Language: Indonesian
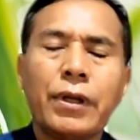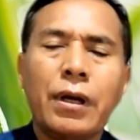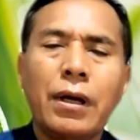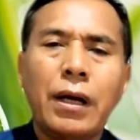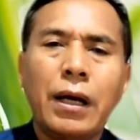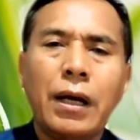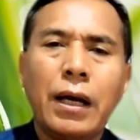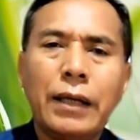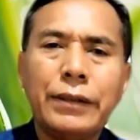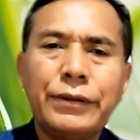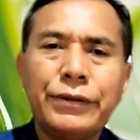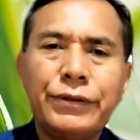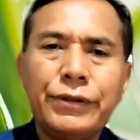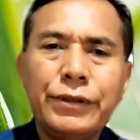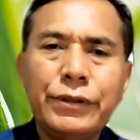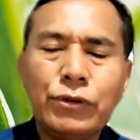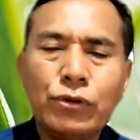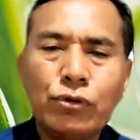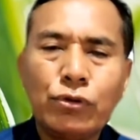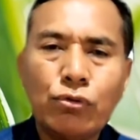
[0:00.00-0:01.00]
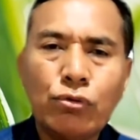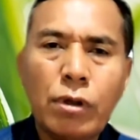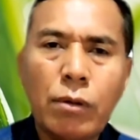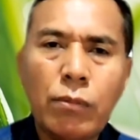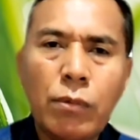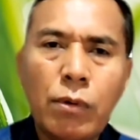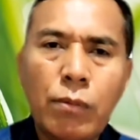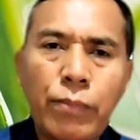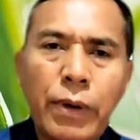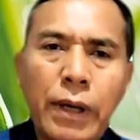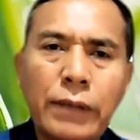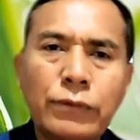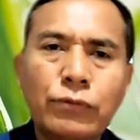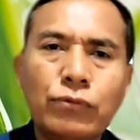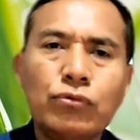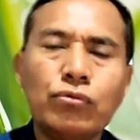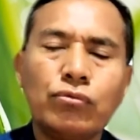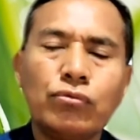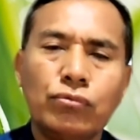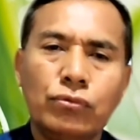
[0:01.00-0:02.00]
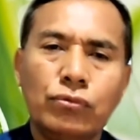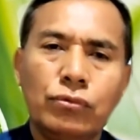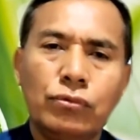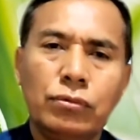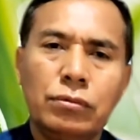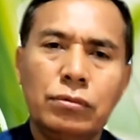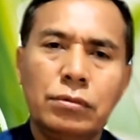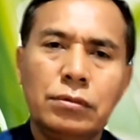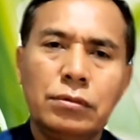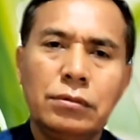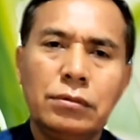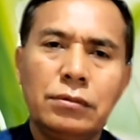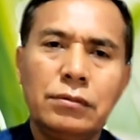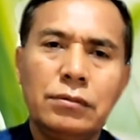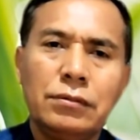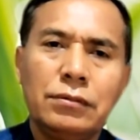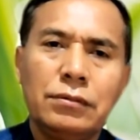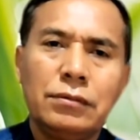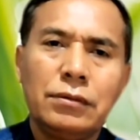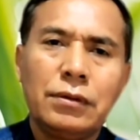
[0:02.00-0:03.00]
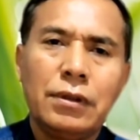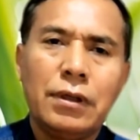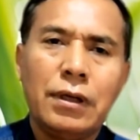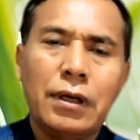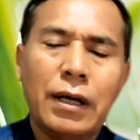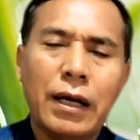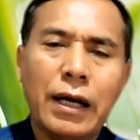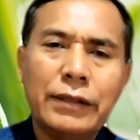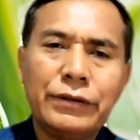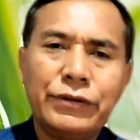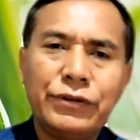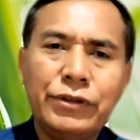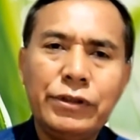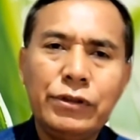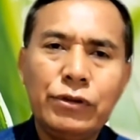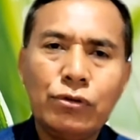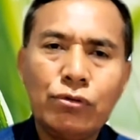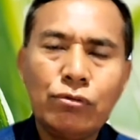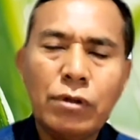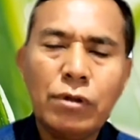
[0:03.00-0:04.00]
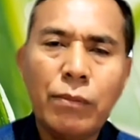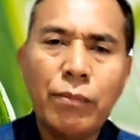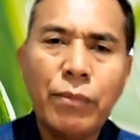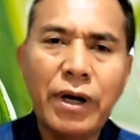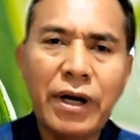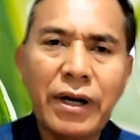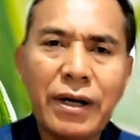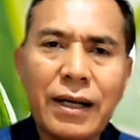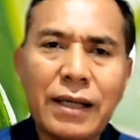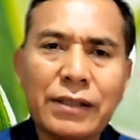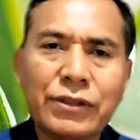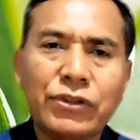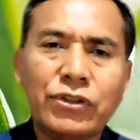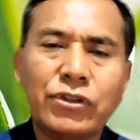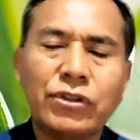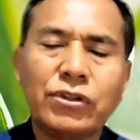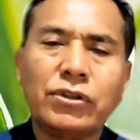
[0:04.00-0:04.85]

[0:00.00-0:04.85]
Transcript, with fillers: Hati sudah membatu, hati sudah mengeras,